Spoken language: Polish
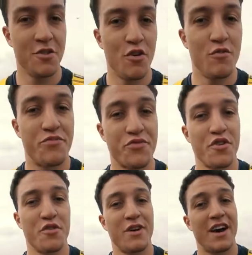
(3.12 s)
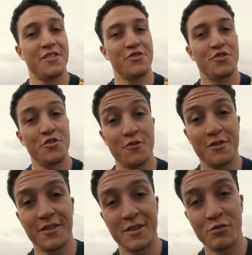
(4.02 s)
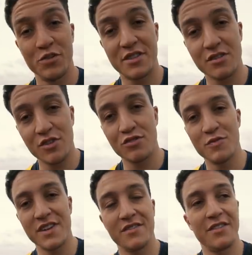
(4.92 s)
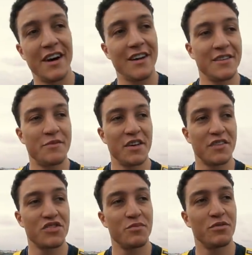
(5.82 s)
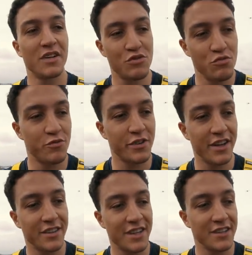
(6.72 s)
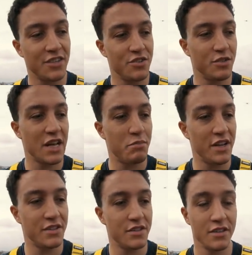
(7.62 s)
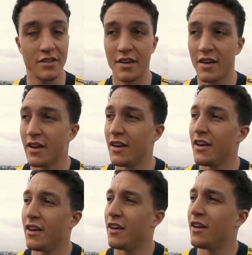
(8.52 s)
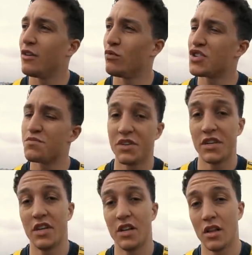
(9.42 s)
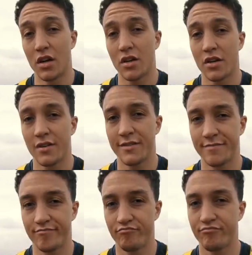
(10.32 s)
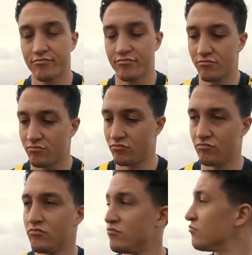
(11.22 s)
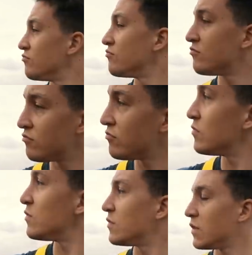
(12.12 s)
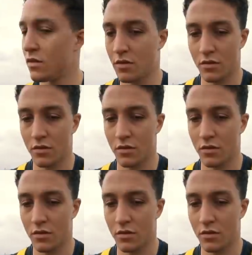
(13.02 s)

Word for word: Yo bro, how you doing? Mój skok numer dwa. Pierwszy był na główkę, teraz lecimy na plecy. Wish me luck. This is madness! Madness.